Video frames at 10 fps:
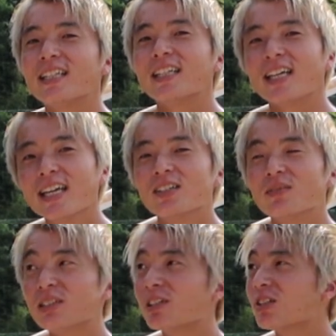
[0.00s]
んでね、
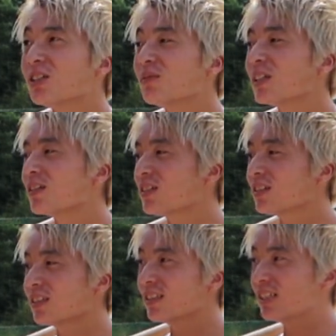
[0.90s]
今車
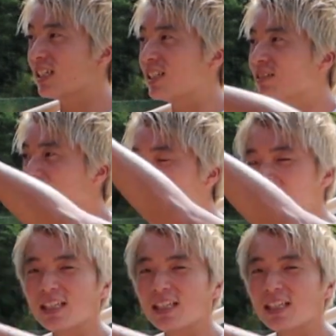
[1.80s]
の、あ